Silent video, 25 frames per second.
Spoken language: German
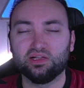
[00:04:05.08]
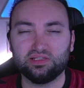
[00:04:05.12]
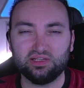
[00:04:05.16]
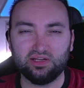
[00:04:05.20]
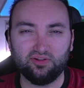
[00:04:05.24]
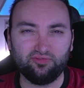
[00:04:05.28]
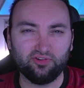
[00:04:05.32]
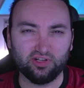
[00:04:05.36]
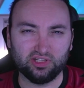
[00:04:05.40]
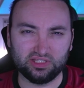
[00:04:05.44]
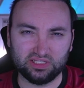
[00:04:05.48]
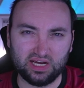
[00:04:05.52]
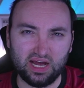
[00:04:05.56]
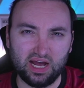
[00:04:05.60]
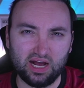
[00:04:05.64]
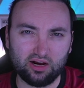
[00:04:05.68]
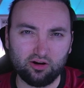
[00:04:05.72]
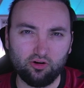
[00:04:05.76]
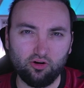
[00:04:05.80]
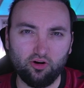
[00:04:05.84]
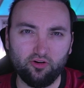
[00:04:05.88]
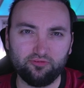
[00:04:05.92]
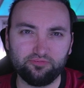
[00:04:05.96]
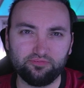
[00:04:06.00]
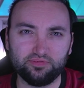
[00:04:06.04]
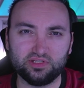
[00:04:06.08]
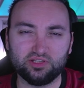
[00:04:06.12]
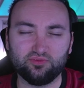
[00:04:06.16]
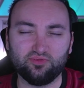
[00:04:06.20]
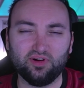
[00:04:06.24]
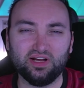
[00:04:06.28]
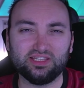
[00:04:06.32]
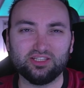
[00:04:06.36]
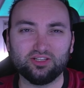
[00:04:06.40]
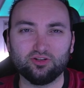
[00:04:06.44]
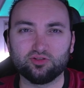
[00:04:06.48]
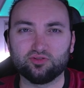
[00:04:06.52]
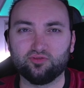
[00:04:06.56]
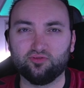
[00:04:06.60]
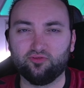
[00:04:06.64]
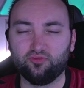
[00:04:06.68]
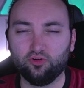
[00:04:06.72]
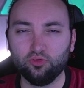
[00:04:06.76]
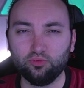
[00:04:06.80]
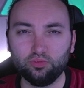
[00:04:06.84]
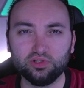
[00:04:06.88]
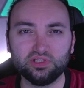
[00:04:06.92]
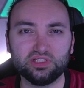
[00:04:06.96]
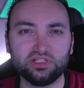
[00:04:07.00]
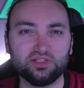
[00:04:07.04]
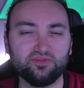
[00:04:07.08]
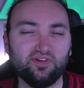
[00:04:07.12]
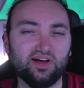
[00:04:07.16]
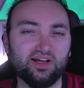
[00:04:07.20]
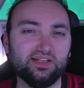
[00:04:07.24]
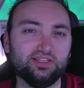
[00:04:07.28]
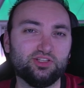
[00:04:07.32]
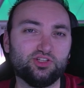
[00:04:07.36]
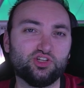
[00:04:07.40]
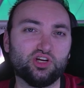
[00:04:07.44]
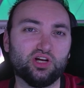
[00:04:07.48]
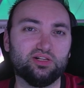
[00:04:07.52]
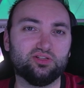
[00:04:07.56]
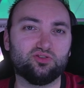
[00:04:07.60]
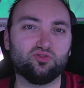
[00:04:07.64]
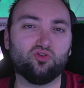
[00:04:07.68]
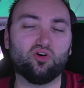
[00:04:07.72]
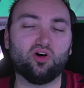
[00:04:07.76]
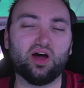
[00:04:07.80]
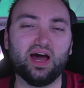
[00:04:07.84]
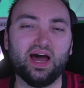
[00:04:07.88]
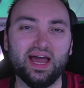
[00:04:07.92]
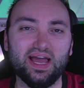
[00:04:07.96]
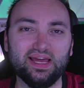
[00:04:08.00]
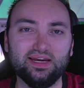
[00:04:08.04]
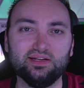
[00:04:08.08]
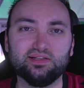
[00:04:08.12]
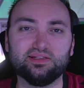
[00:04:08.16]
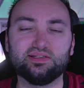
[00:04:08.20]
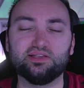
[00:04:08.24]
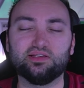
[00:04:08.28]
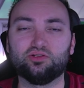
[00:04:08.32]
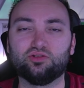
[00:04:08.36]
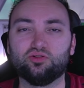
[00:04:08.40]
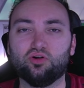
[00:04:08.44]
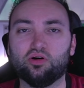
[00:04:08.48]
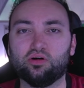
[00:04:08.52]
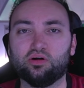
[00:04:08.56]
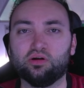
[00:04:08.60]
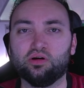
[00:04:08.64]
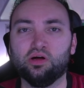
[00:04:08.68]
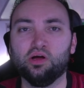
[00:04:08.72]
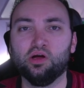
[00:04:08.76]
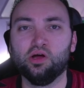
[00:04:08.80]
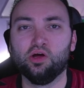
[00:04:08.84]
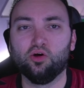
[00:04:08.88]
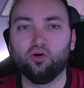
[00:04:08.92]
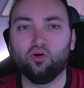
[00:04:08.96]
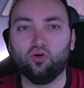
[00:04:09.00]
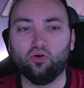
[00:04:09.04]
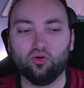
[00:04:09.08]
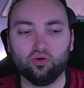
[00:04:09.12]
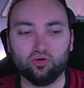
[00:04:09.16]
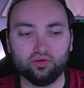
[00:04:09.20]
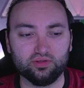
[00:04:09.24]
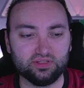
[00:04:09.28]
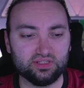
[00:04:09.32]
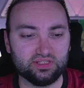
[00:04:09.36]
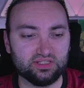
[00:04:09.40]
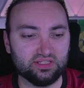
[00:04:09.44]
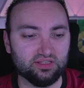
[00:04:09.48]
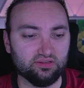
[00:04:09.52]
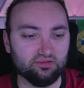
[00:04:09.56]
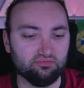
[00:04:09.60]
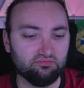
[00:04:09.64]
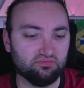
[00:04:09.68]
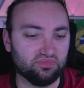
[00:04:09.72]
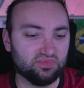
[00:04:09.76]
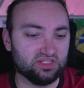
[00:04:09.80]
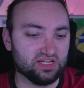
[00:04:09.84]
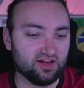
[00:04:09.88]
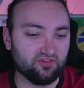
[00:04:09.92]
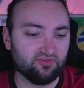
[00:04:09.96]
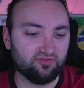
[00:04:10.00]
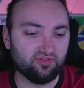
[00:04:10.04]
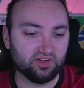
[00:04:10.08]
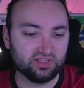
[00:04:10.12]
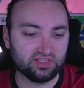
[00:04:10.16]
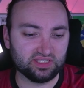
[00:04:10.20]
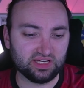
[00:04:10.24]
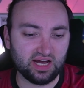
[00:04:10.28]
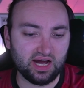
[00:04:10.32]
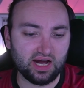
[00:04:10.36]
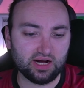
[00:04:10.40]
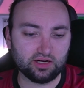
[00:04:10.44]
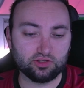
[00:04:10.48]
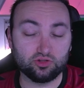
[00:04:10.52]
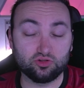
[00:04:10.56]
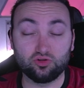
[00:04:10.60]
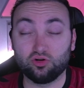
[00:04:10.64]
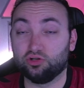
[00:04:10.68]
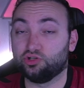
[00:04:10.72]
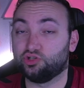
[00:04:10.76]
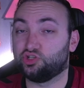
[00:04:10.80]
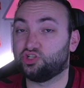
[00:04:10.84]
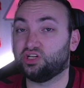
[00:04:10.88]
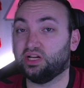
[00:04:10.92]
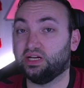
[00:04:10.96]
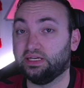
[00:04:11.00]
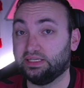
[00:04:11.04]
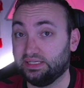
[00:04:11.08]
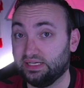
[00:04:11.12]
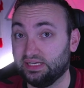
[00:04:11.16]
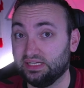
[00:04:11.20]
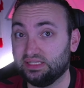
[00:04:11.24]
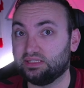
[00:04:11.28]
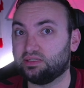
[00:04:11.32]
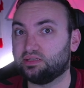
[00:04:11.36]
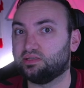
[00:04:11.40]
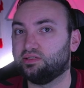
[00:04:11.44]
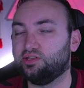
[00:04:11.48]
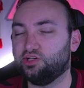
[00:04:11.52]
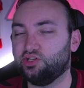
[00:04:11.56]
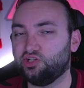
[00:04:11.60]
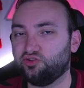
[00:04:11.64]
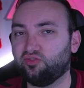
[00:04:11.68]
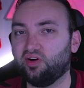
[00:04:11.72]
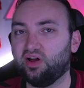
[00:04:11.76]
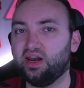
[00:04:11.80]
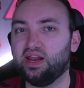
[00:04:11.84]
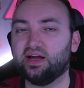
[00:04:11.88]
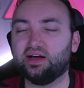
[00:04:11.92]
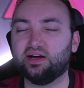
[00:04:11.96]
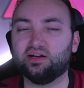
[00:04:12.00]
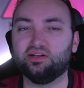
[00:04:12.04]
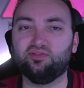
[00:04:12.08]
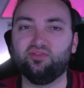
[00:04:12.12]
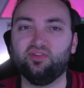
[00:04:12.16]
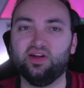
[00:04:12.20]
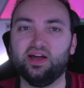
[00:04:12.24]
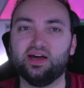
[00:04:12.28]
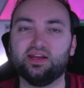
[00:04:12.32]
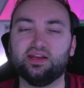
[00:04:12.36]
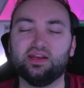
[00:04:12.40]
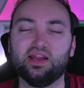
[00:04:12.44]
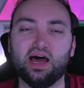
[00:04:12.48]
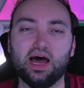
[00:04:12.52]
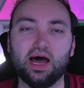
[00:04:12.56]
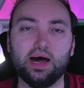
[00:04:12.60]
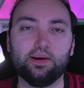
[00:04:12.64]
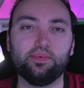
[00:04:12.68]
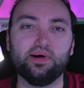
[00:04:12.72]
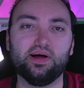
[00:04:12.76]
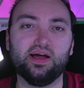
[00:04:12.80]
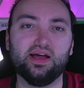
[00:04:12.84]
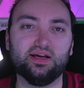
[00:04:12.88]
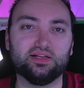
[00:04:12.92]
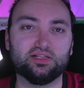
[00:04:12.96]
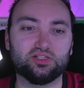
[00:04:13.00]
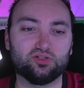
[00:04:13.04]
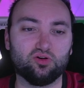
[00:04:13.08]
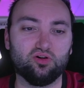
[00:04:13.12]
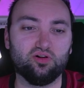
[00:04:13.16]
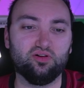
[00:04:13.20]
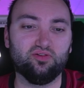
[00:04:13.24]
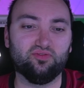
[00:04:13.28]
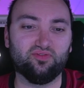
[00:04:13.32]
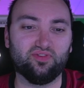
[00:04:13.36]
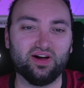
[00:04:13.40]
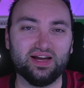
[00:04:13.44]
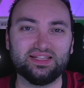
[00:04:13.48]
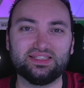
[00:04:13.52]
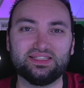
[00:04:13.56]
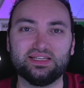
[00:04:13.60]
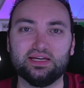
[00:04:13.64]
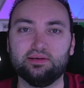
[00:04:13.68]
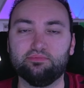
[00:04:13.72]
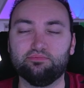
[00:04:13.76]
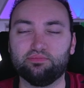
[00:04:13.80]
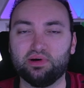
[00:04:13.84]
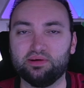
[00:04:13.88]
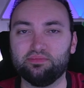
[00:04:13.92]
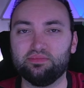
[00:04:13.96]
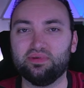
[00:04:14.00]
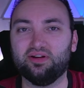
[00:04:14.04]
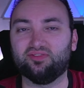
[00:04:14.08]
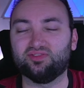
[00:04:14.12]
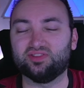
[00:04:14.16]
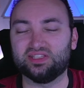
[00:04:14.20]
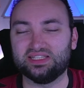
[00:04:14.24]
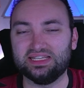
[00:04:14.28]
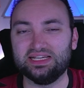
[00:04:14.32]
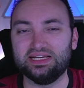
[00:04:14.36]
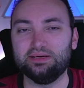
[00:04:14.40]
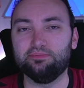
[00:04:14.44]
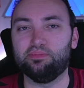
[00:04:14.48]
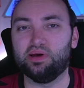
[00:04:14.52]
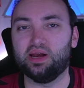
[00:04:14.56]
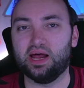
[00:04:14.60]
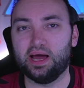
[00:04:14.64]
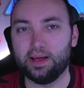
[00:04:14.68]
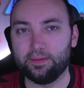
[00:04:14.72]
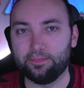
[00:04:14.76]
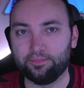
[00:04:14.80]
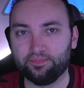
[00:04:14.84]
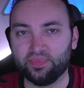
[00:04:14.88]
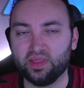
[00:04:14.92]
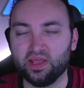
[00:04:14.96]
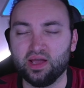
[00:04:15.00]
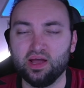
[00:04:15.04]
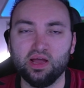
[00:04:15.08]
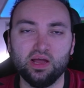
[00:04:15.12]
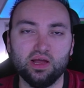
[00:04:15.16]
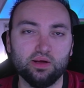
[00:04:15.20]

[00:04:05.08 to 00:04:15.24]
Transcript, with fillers: Sein Vertrag läuft bis 2025, also noch eine Saison und sein Vertrag soll stand jetzt nicht verlängert werden, aber er soll weiterhin beim FC bleiben.